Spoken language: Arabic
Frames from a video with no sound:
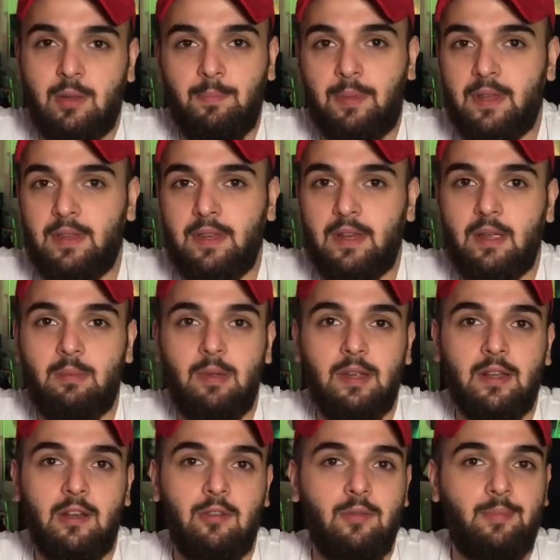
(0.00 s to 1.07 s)
برنتر كبيره
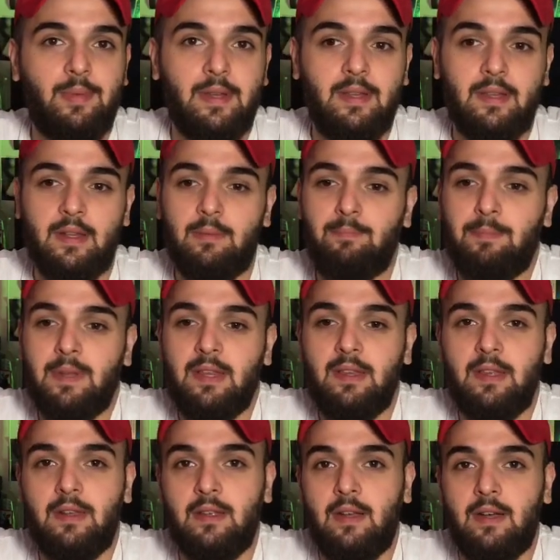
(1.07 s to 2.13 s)
او برنتر
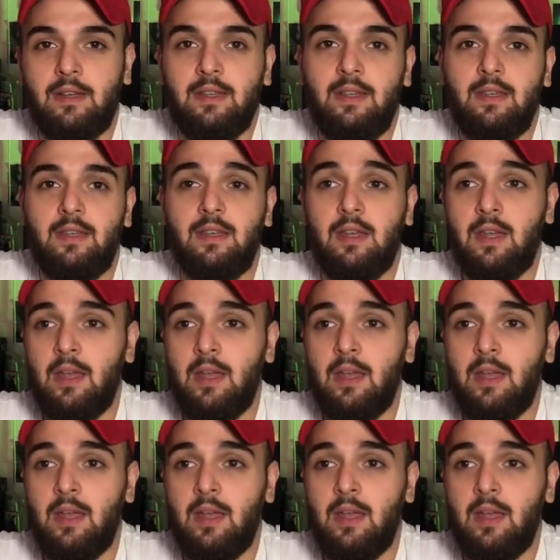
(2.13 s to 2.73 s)
برنتر عاديه